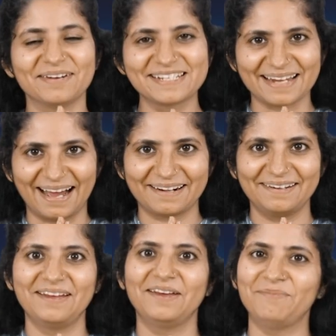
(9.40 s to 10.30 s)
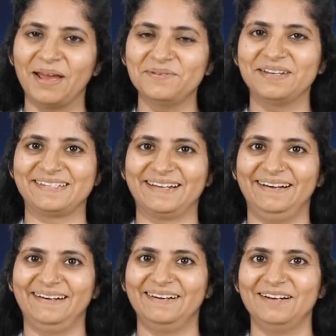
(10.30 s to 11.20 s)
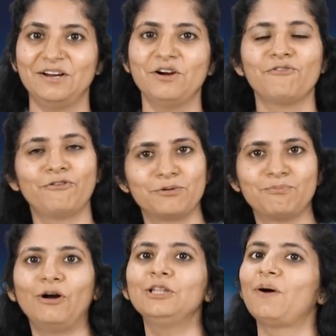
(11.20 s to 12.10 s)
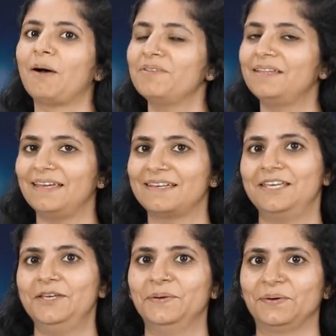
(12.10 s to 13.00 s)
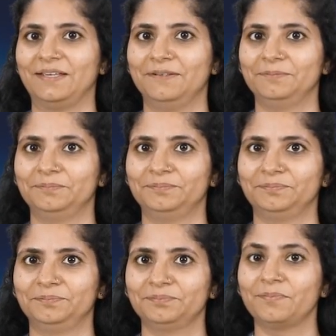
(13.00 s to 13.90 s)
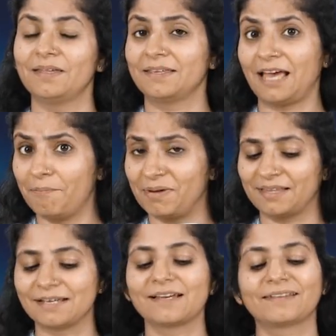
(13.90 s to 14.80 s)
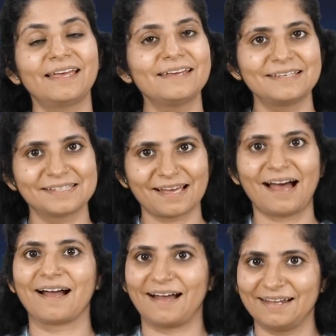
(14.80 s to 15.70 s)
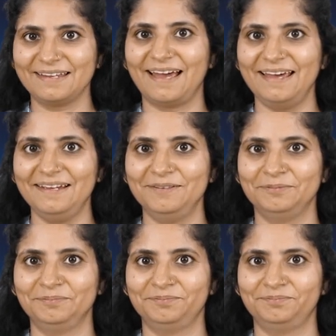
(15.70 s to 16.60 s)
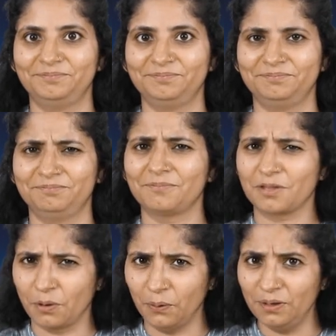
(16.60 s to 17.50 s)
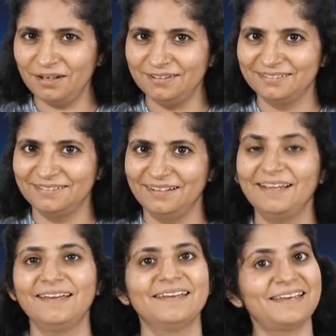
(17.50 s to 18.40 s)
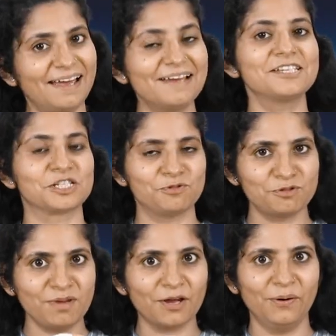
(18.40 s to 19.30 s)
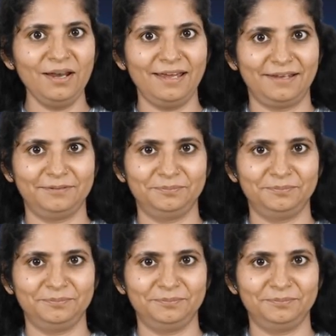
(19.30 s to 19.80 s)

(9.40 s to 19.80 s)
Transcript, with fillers: नमस्कार मैं हूं निशा फुटबॉल तो आपने देखी ही होगी क्या आप बता सकते हैं कि इसका आकार क्या है गोल क्या यह सचमुच में गोल है